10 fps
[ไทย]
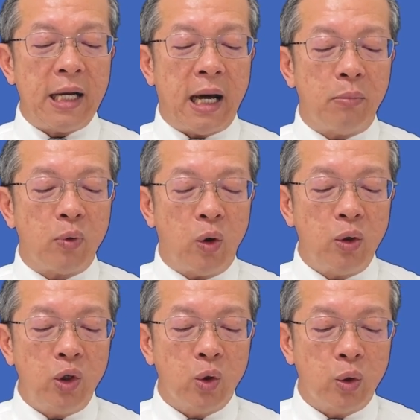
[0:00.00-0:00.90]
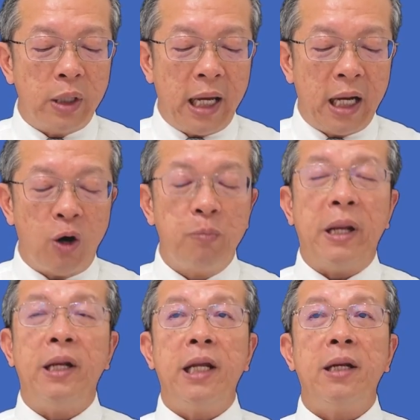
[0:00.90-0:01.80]
ดำรงอยู่ในเราเป็น
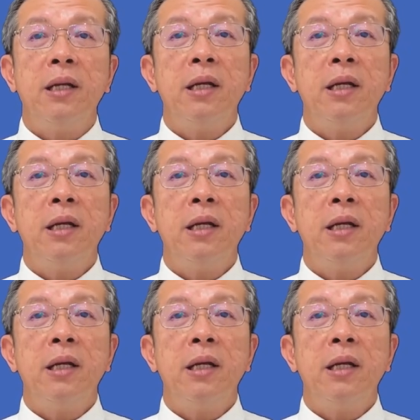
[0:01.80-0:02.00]
นิด